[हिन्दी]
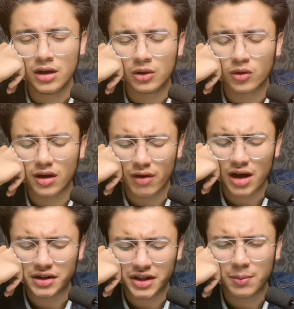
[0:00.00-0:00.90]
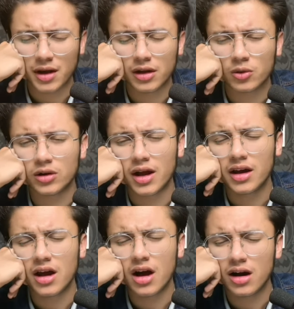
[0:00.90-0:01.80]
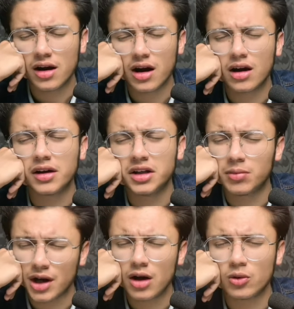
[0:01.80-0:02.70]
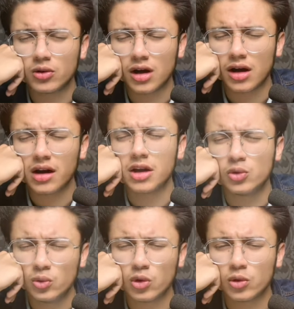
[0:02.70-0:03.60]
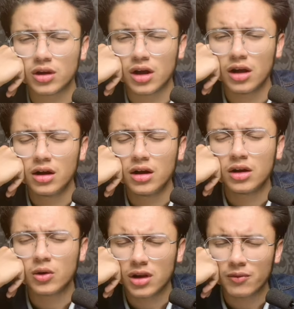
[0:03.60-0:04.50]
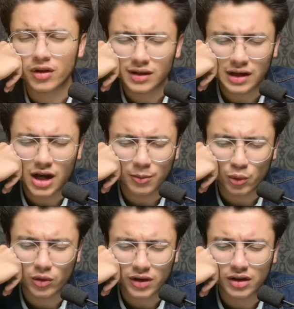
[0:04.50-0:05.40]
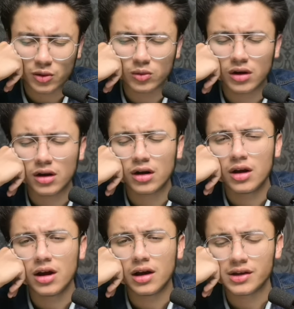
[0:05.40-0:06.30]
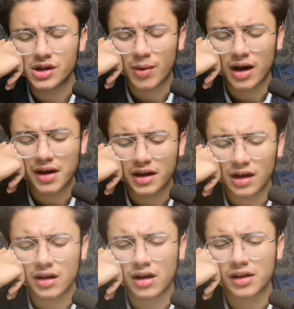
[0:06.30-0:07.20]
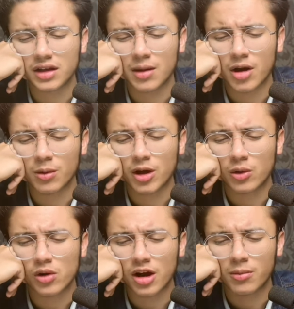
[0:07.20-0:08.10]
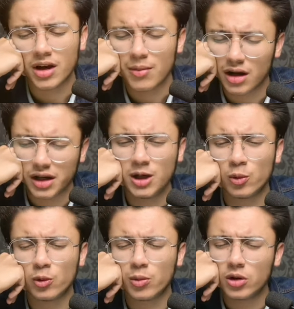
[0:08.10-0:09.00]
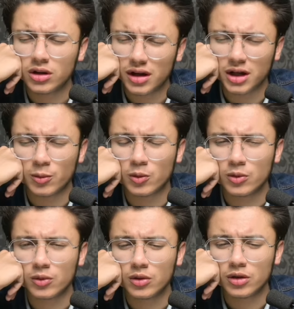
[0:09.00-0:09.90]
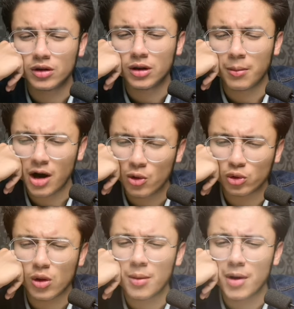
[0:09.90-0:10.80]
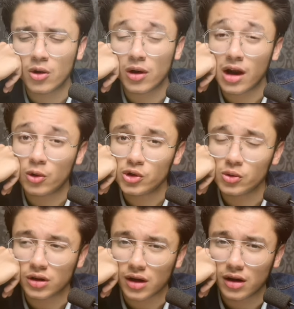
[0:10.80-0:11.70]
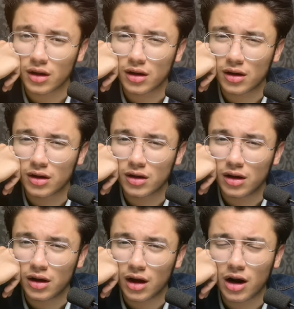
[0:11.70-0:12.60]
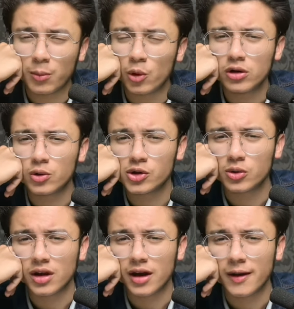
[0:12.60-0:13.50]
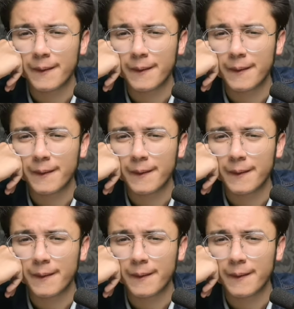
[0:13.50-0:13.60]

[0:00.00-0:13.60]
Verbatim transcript: तो सवाल ये पैदा होता है कि अगर अल्लाह करीब ना होता अल्लाह दूर होता तो तब वसीले आप ढूंढते इधर उधर लेकिन जब अल्लाह ने क्लियर कर दिया बार बार कुरान में कि मैं करीब हूँ बहुत करीब हूँ मांगो दुआ मांगो अल्लाह खुश होता है अल्लाह बहुत खुश होता है